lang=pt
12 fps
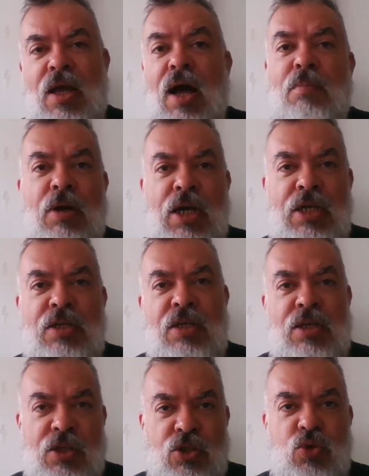A mãe
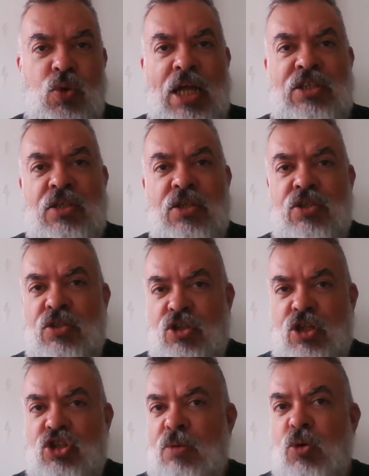do Éticas
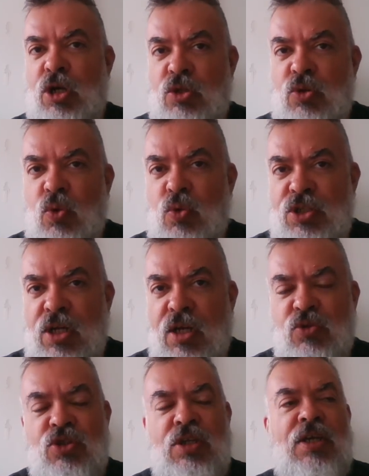já tinha morrido há alguns
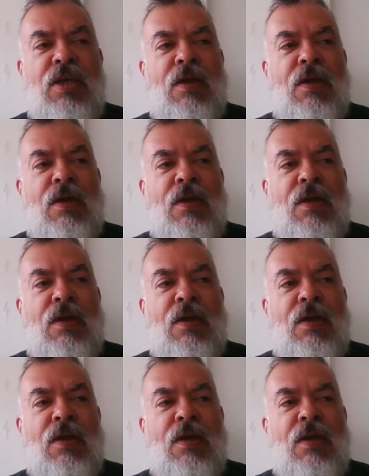anos